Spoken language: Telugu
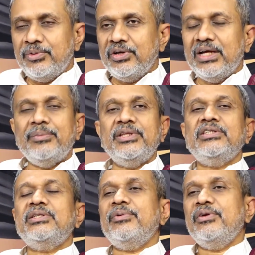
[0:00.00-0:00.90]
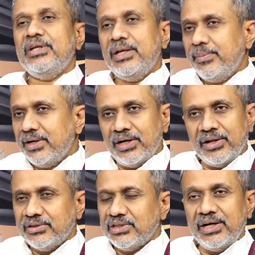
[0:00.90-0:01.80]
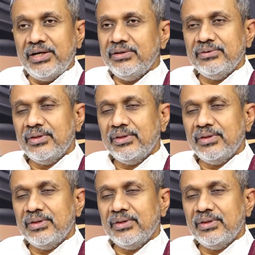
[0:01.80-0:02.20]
సమయంలో కానీ మిగతా సమయంలో కానీ ఏం మాట్లాడారు సరే అండి